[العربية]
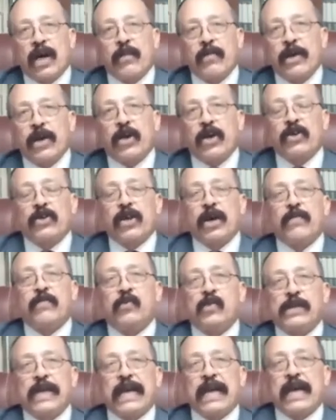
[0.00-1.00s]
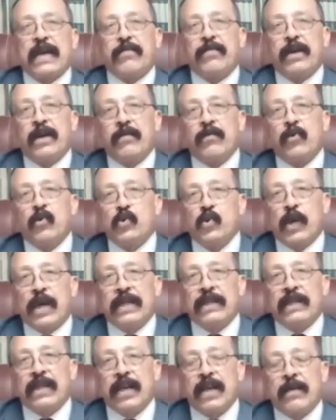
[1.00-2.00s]
بخطاب مسجل بعلم وصول
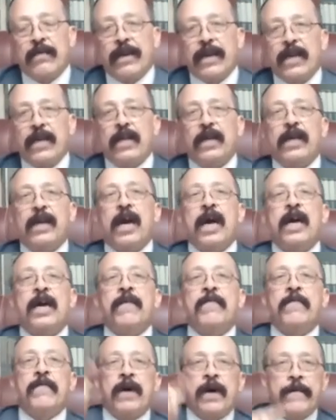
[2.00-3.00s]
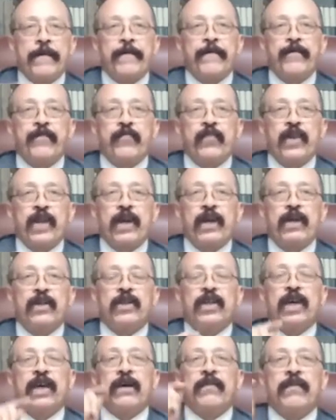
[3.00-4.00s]
عن طريق البريد يا اما
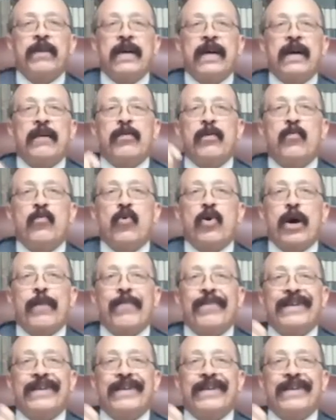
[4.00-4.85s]
تعملها بموجب